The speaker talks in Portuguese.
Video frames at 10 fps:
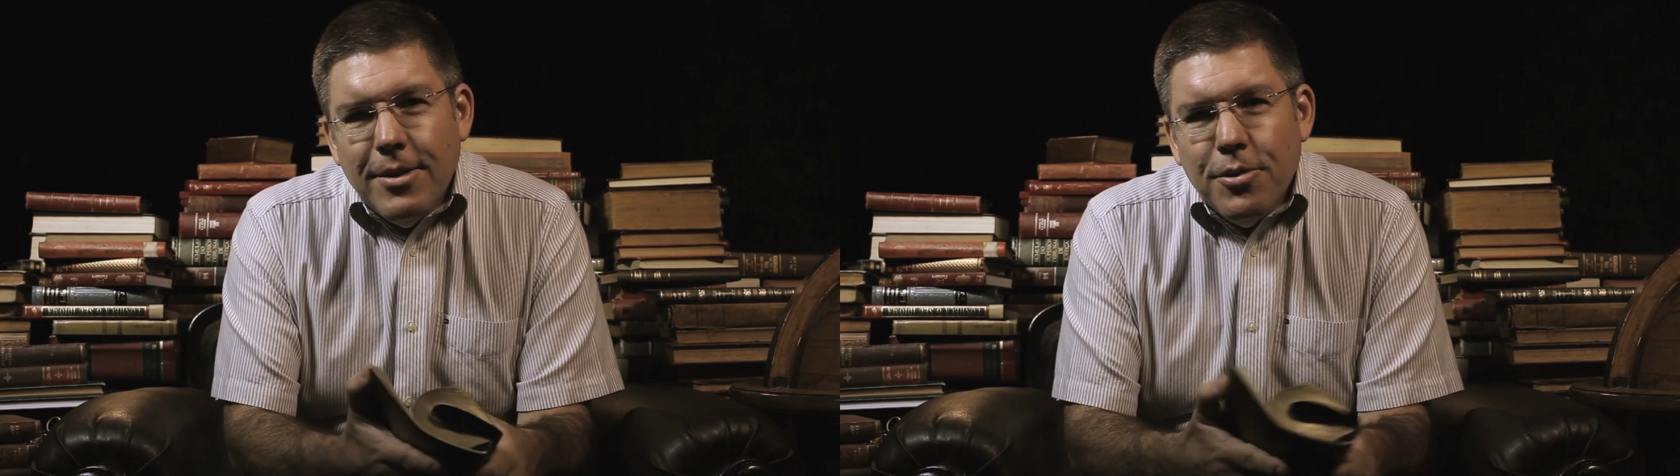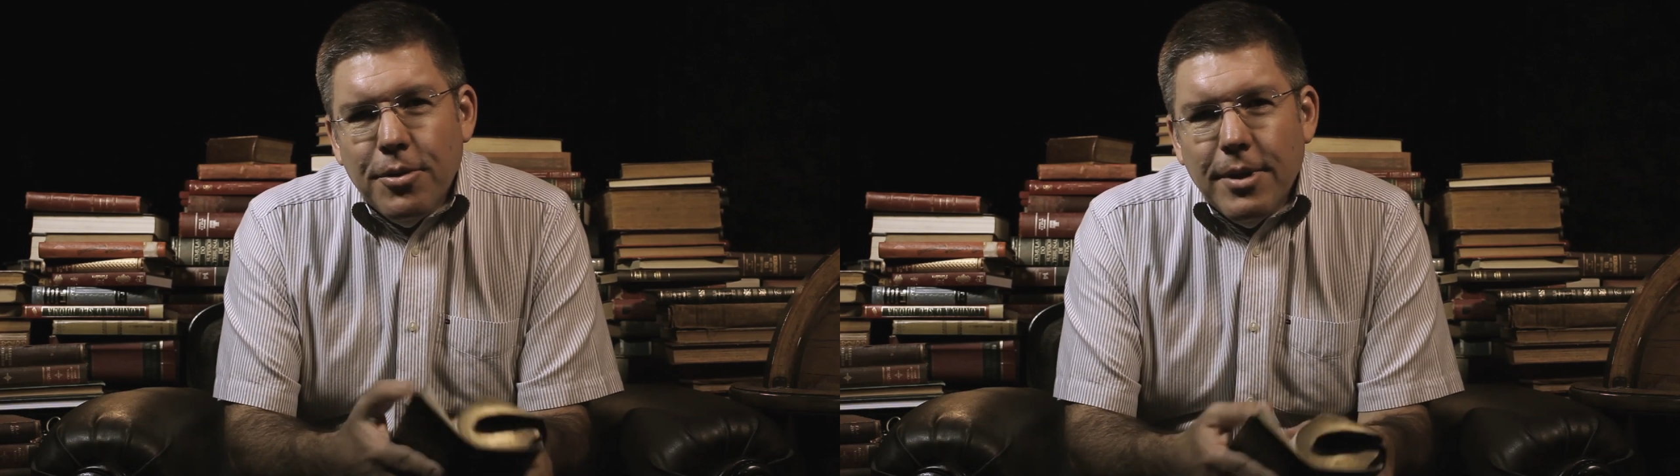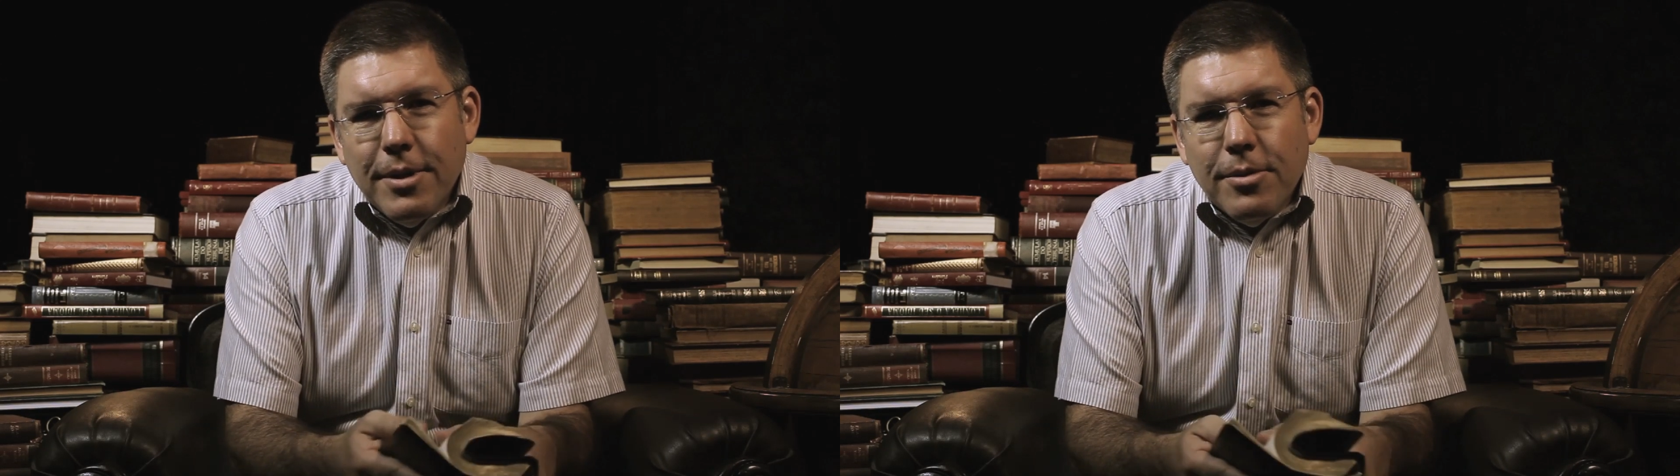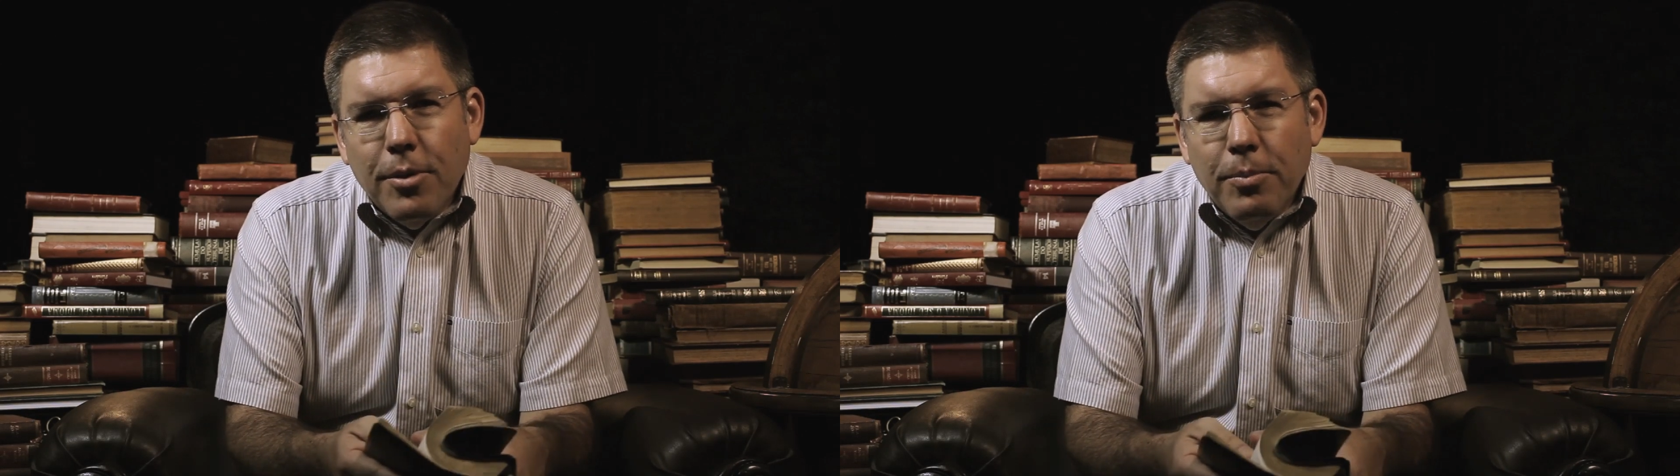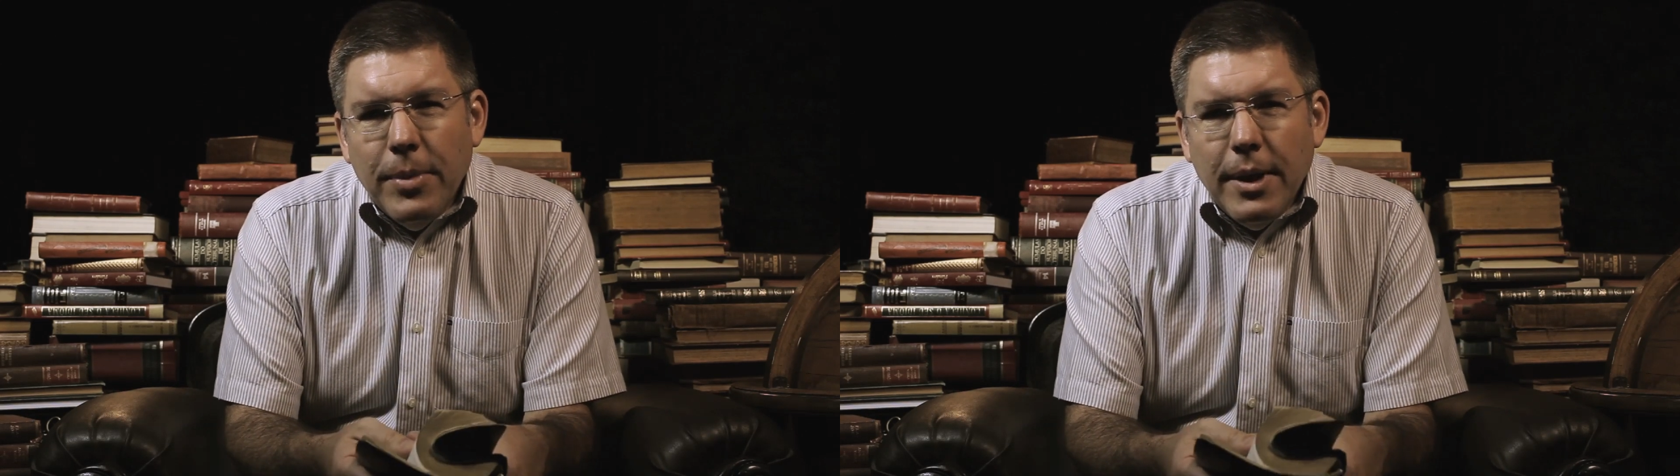Judas
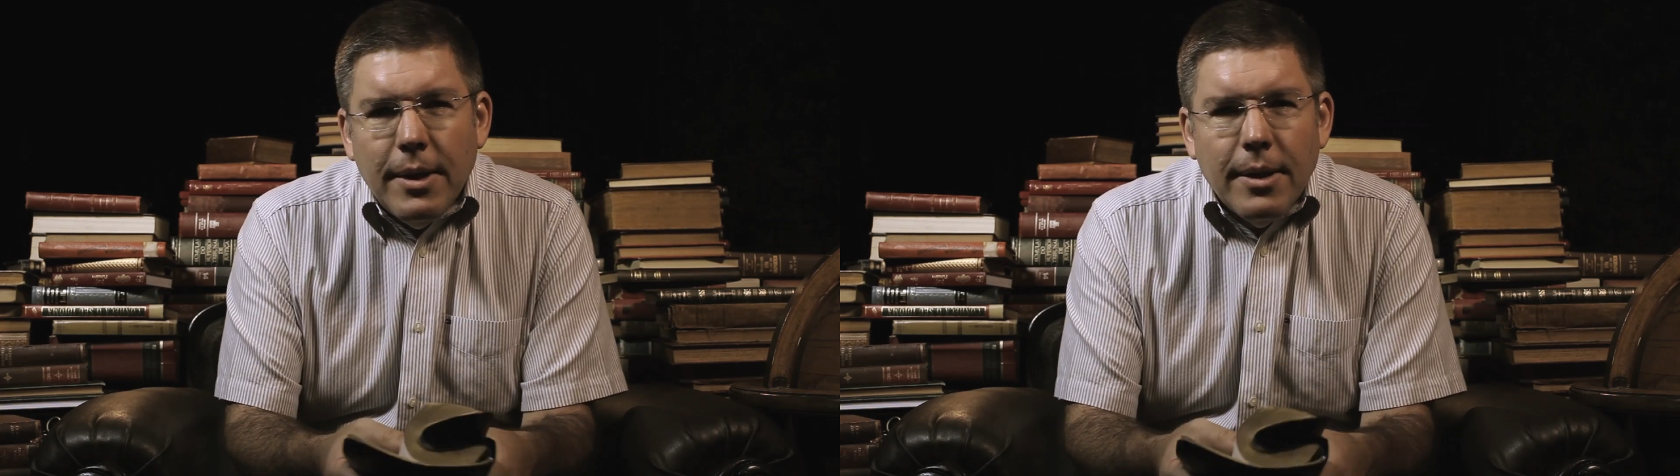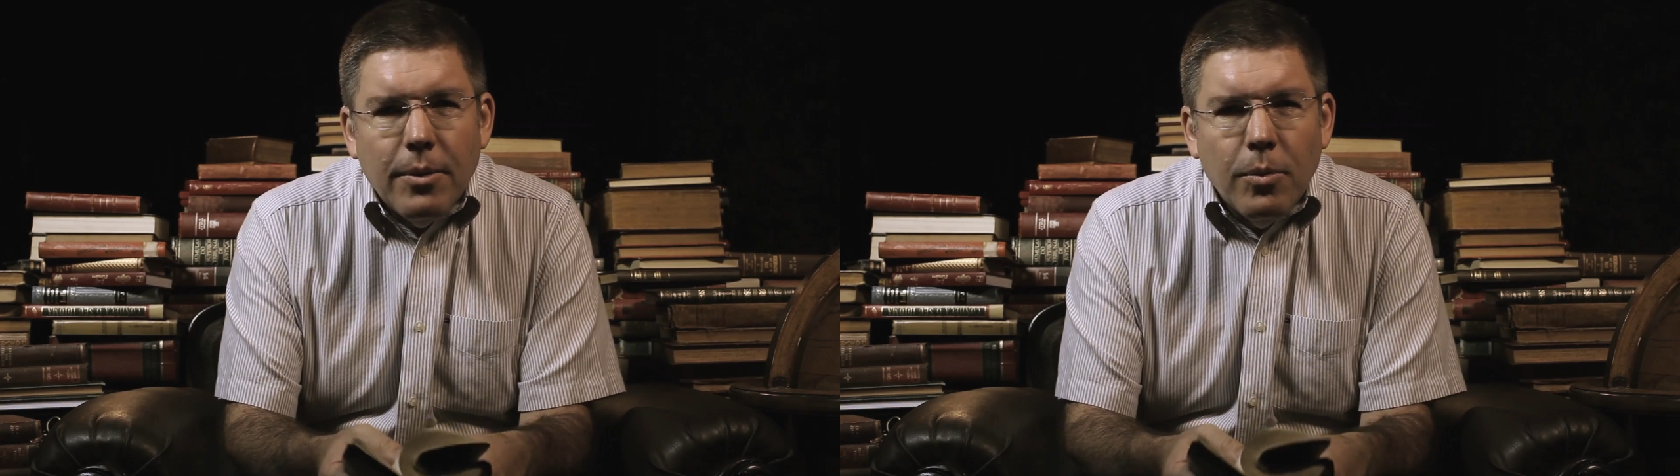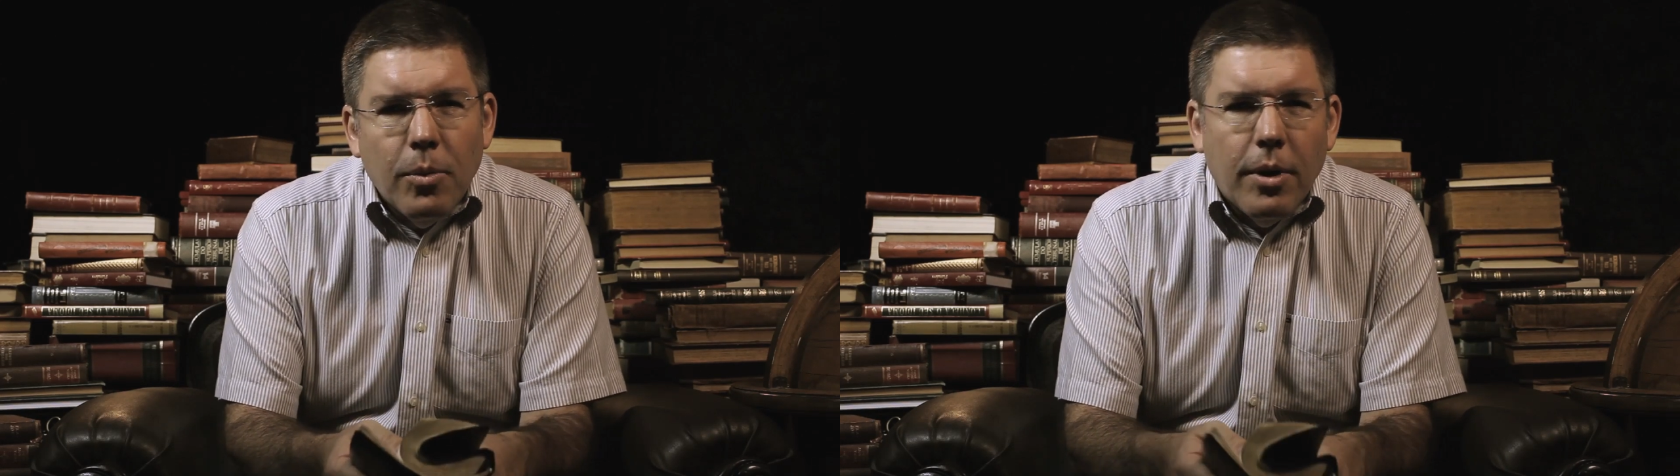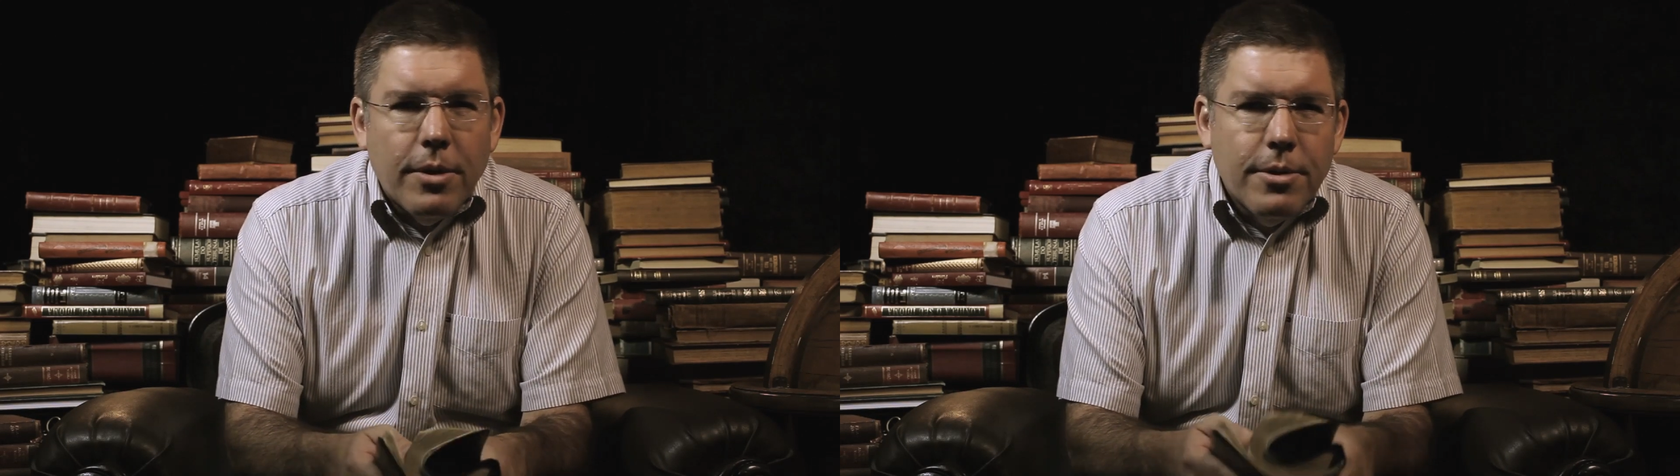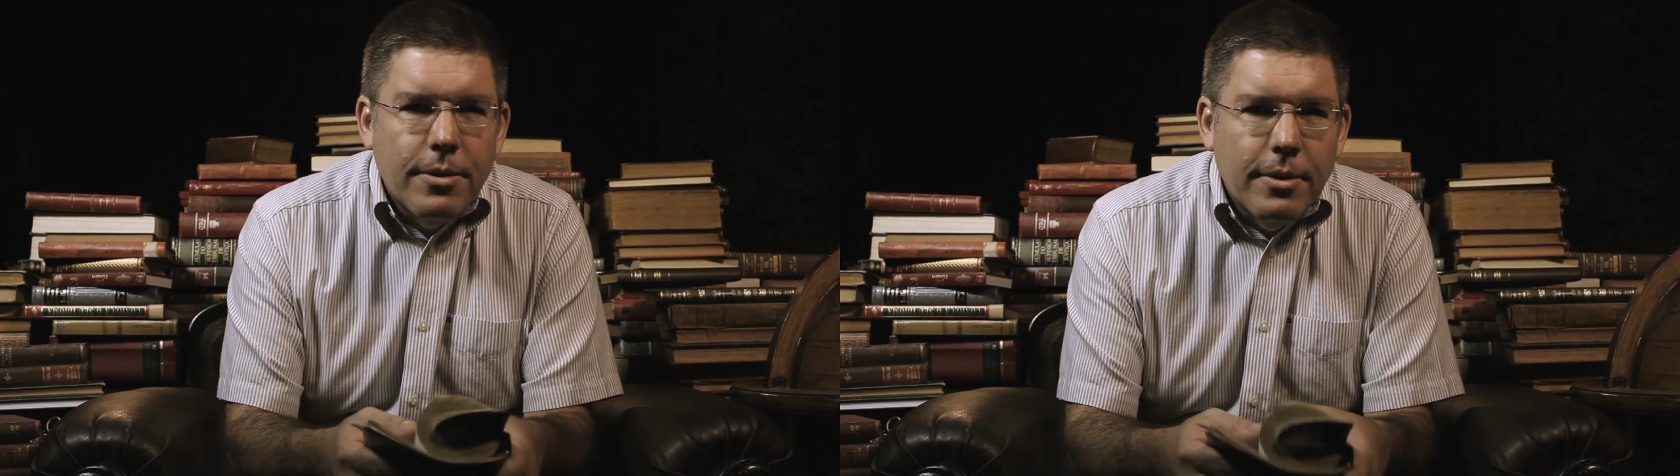combina um
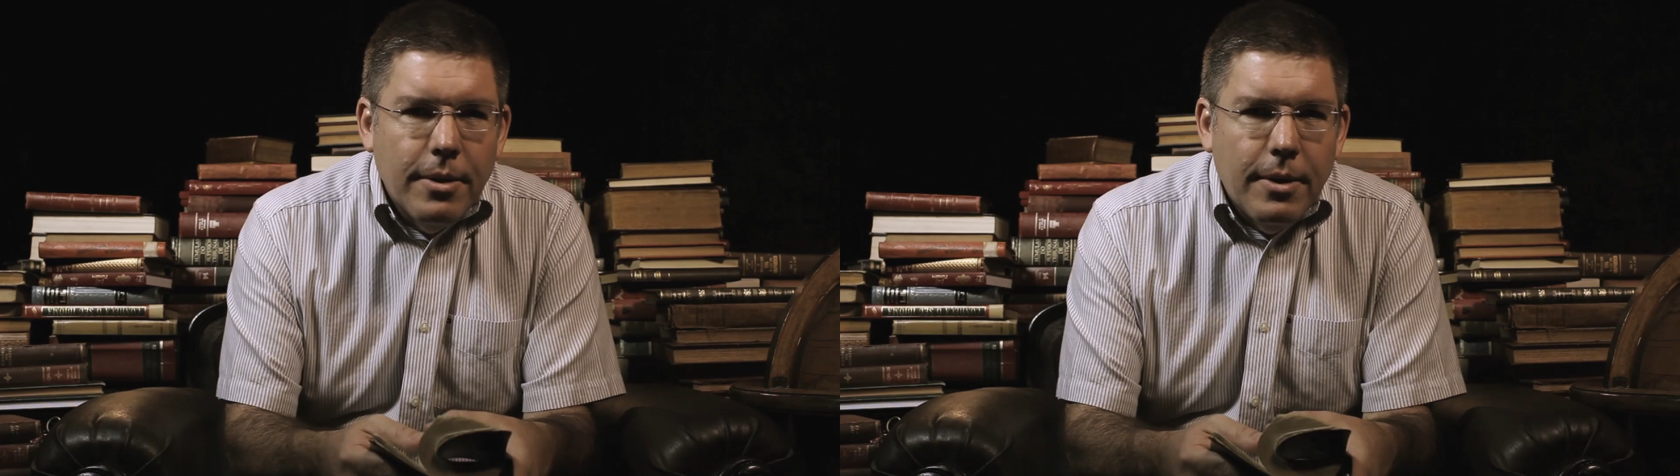código